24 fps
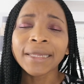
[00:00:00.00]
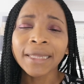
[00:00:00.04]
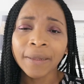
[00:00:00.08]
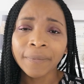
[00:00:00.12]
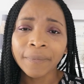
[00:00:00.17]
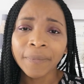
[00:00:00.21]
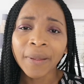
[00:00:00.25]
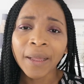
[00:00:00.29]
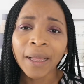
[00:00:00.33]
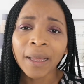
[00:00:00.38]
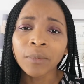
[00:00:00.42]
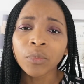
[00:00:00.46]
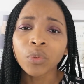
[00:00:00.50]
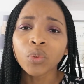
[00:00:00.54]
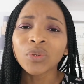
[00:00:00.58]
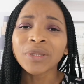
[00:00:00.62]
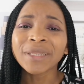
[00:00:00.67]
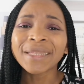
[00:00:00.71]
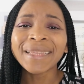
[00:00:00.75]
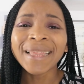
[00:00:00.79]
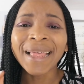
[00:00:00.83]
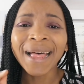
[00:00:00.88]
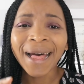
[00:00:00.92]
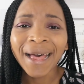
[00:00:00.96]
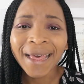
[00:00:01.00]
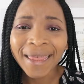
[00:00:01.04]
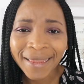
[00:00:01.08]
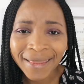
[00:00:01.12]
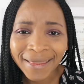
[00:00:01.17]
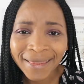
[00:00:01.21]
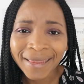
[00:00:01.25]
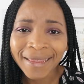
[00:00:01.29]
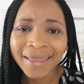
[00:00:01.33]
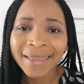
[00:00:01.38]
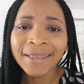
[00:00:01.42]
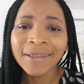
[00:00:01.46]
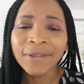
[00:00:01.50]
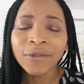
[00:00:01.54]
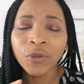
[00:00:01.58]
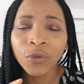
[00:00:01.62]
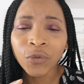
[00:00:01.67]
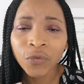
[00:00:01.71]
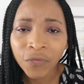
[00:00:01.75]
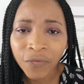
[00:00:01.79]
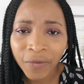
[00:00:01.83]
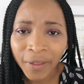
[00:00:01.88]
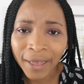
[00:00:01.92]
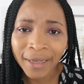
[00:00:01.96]
capable d'arrêter de
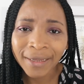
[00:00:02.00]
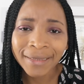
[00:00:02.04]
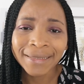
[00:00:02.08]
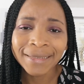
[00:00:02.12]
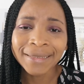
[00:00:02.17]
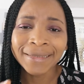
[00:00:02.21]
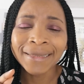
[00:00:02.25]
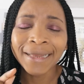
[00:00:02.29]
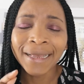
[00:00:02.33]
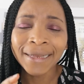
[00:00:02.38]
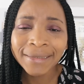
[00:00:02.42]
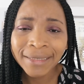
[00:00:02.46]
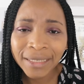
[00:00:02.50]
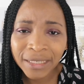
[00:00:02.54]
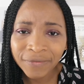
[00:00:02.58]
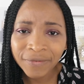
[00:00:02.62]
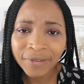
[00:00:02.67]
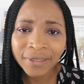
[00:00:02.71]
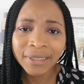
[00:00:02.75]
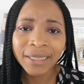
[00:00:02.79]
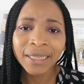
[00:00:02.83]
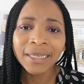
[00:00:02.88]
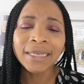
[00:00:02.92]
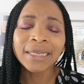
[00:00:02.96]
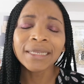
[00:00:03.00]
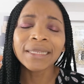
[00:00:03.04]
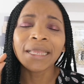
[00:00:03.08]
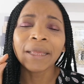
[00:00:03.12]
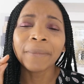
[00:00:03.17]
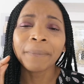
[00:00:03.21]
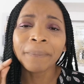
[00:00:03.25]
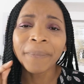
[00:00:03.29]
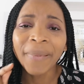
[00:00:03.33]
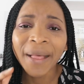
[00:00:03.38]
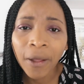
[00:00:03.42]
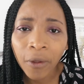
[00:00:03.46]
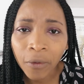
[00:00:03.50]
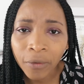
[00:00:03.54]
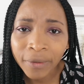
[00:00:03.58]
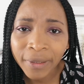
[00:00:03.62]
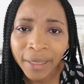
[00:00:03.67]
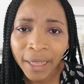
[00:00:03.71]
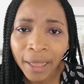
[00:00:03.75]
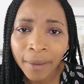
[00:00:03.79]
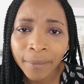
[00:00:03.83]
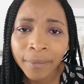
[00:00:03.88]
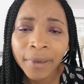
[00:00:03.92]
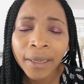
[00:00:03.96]
faire une activité qui n'est pas
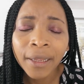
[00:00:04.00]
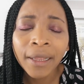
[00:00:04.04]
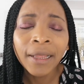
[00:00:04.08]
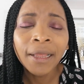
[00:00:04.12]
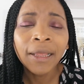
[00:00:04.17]
rentable